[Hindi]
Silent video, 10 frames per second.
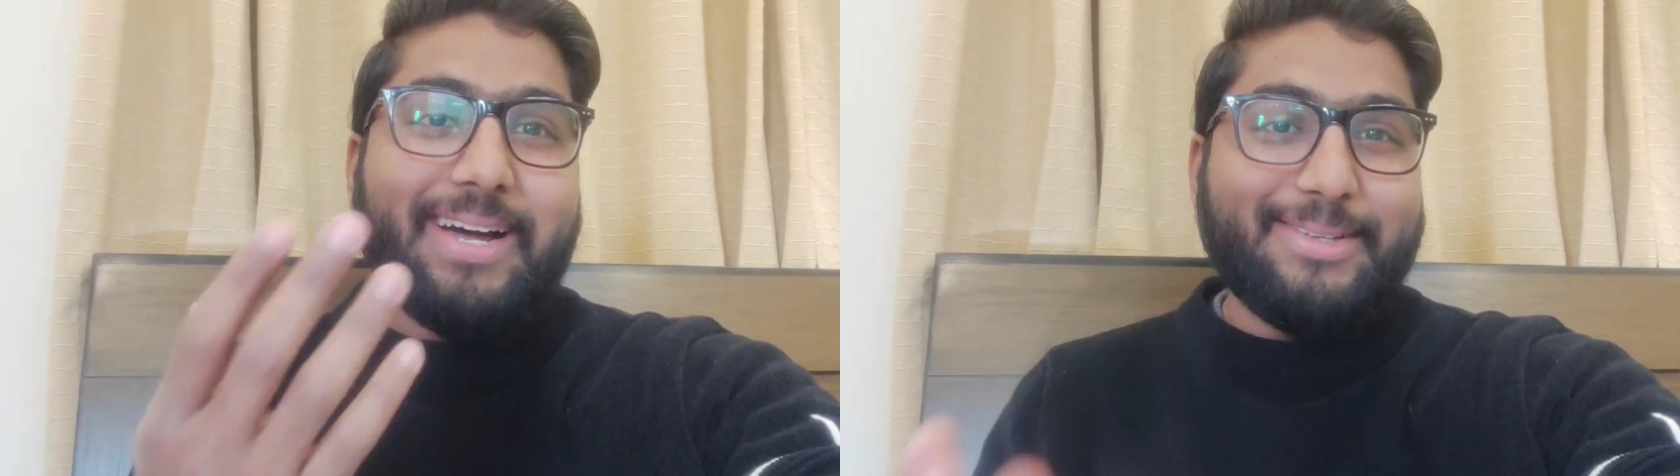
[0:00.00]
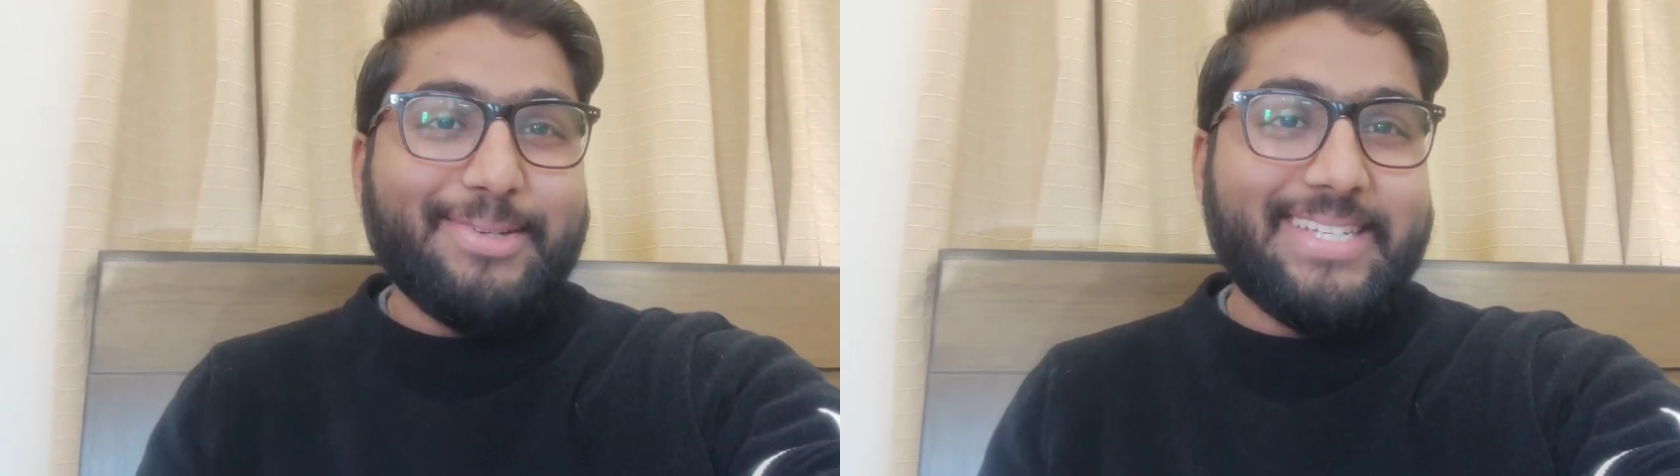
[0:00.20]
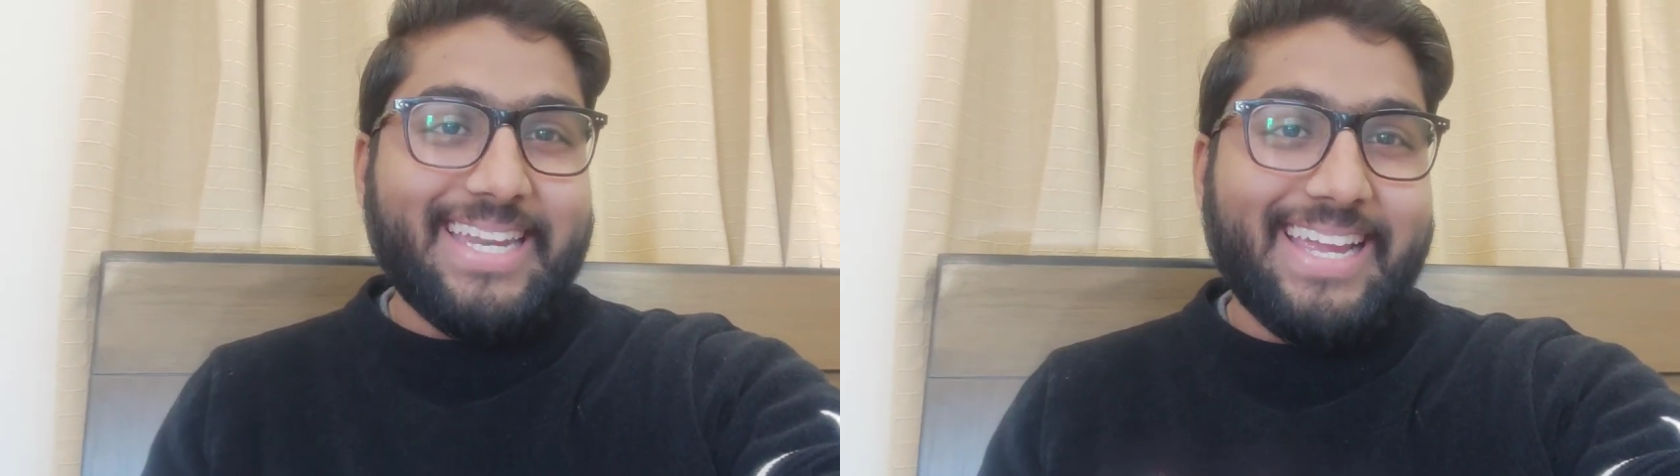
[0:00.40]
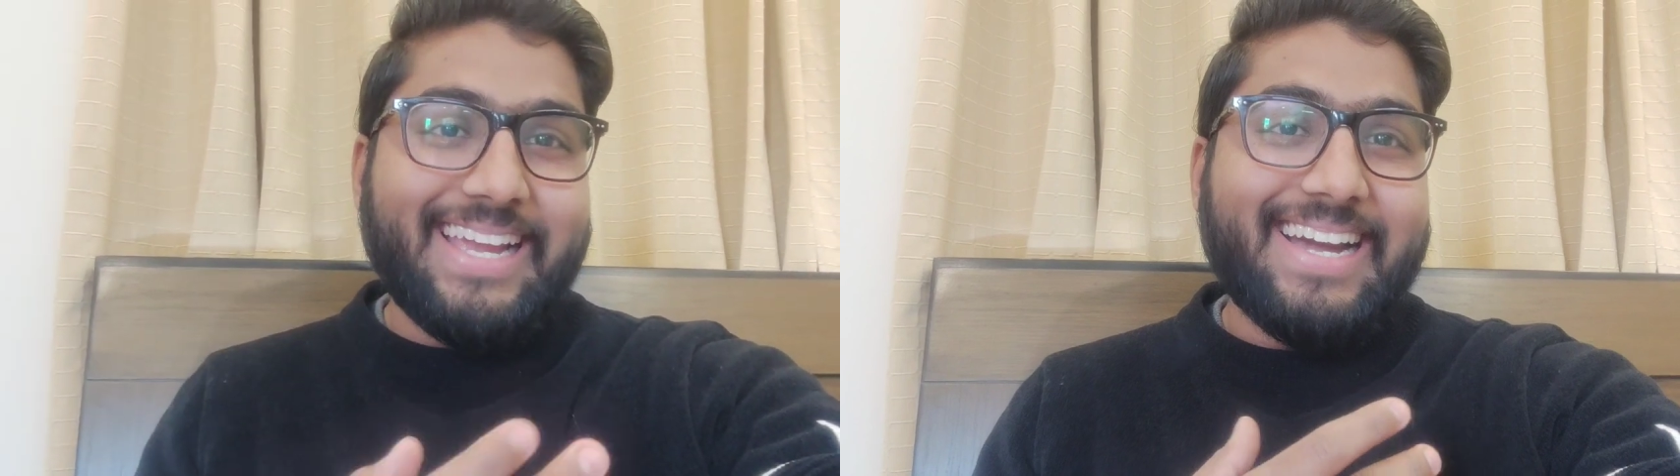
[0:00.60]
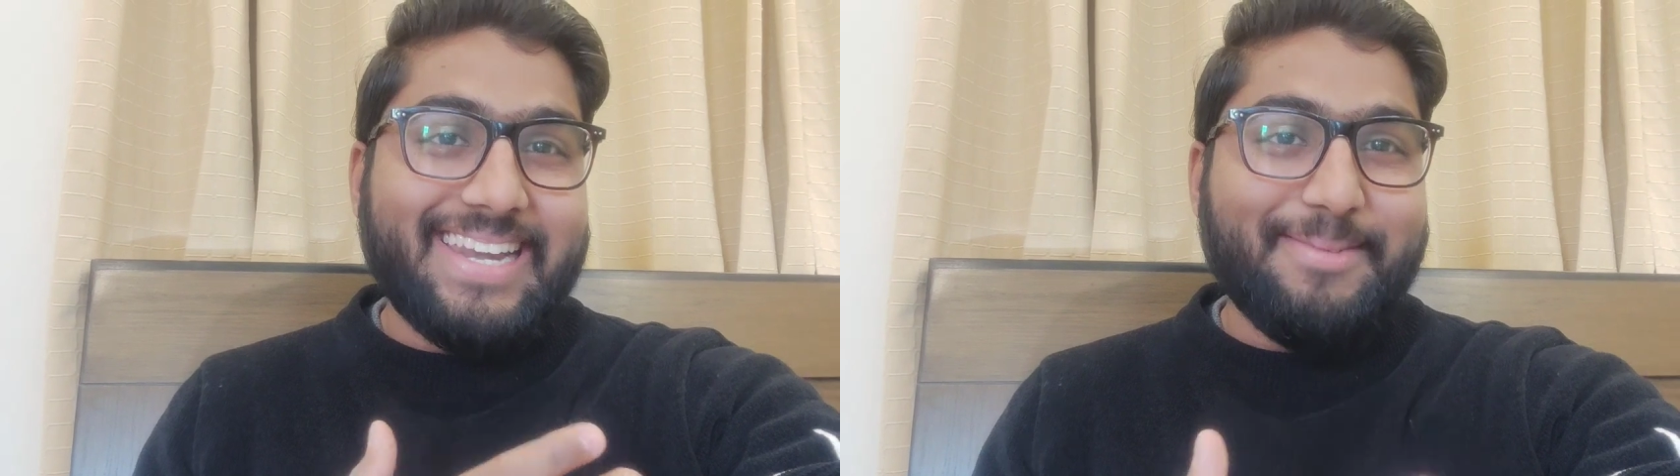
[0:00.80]
बाद कुछ
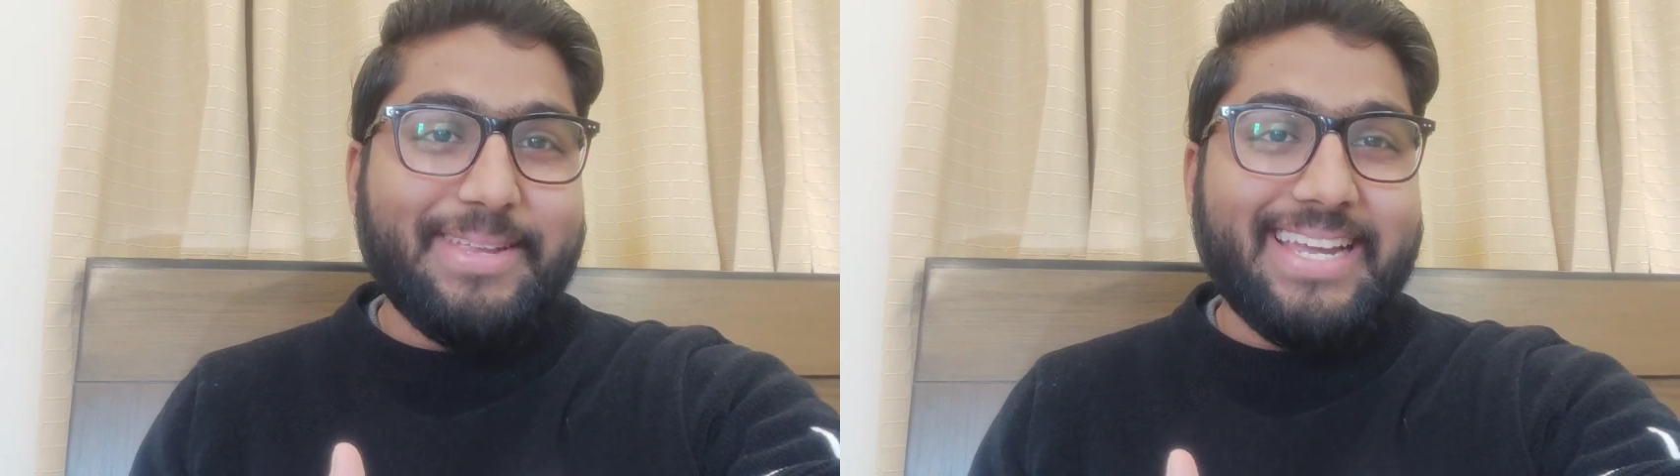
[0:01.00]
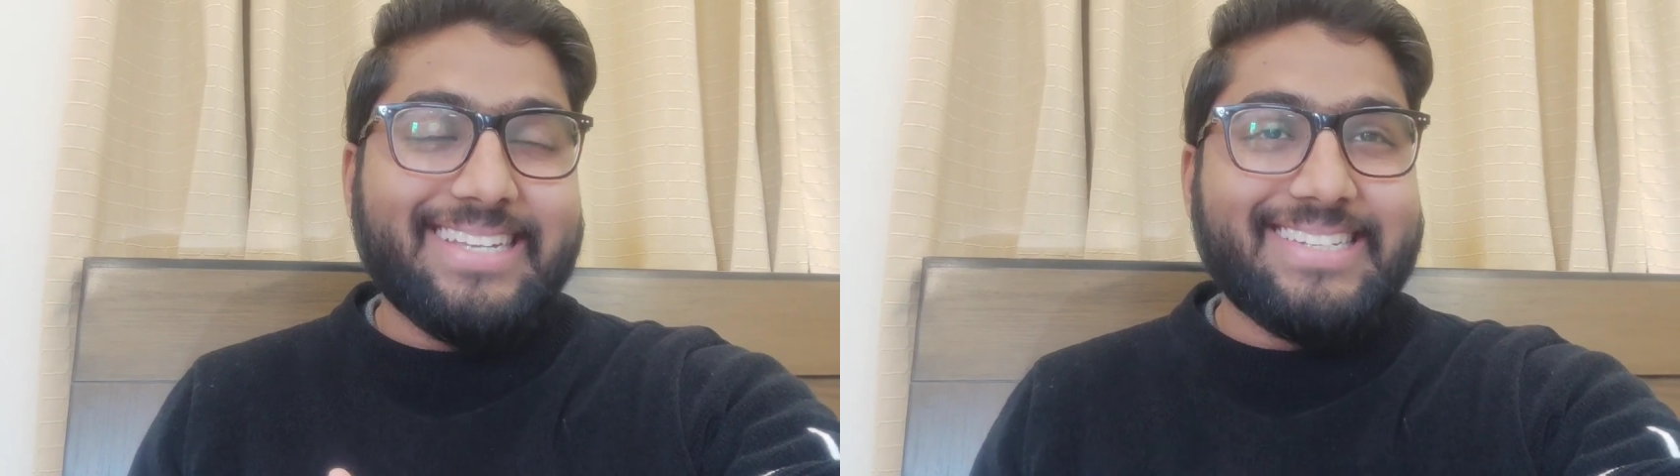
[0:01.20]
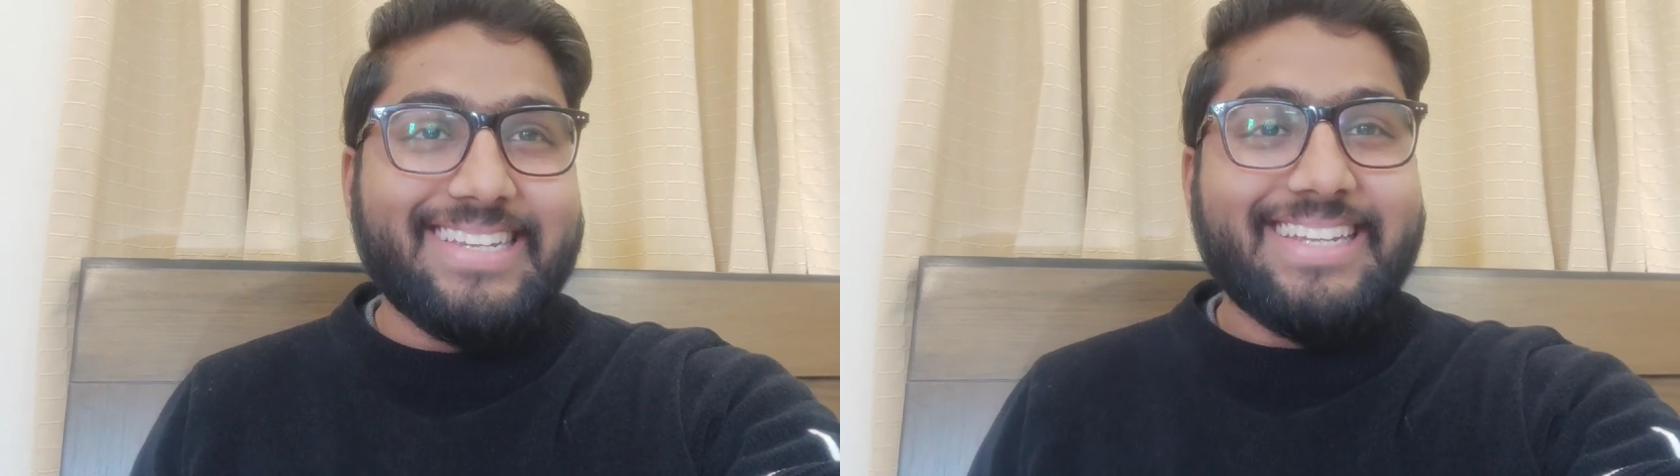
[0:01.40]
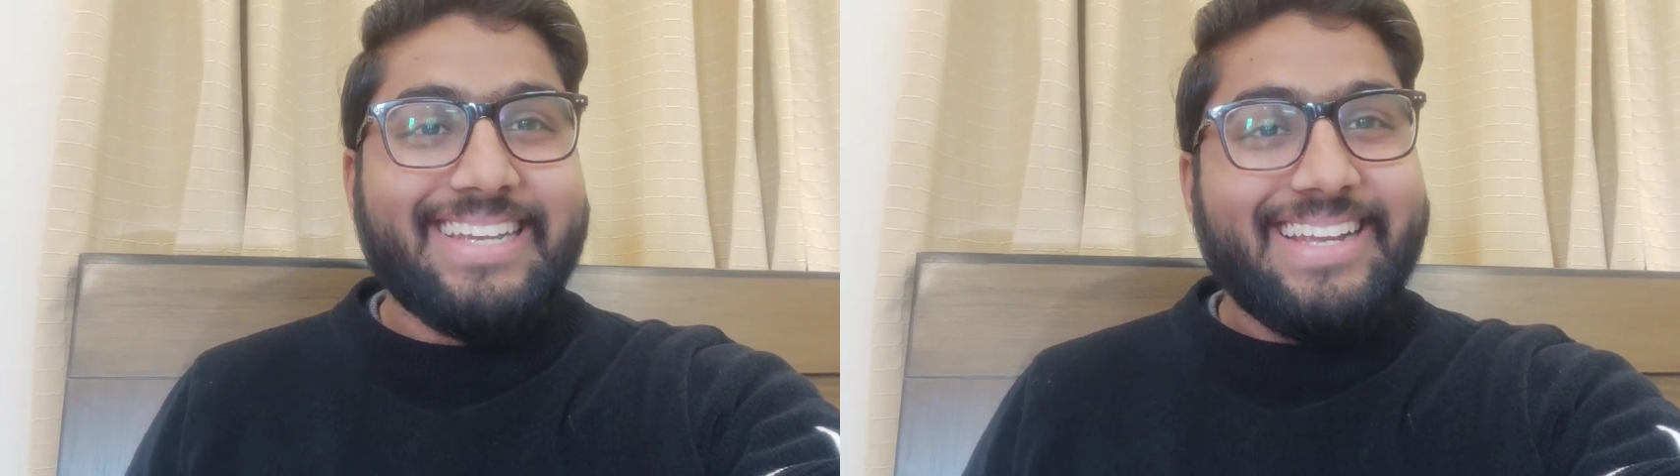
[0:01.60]
करेंगे खाना पीने का सीन